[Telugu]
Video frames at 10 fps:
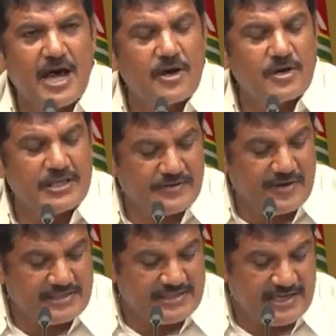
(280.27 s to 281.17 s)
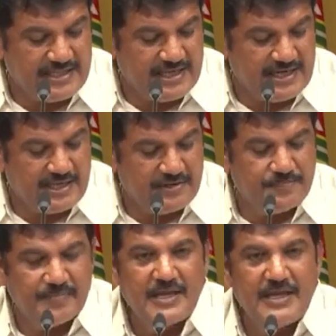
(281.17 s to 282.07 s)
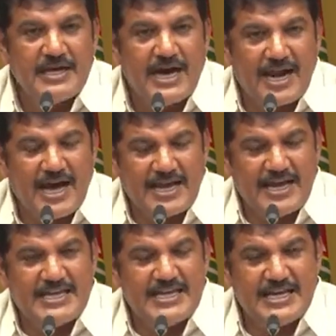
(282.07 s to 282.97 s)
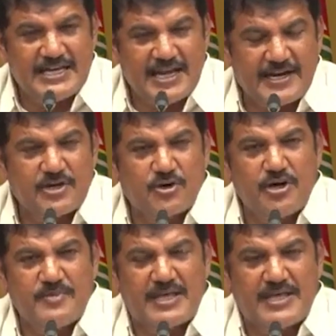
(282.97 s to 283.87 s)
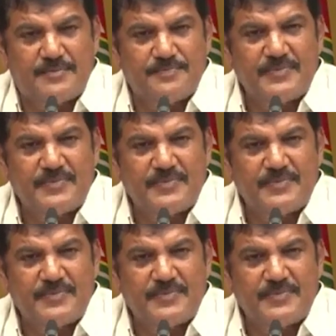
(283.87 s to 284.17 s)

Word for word: దానిలో ఇంతవరకు జరిగిందేం లేదు అలాగే ఈ ఇన్నర్ రింగ్ రోడ్డు మీద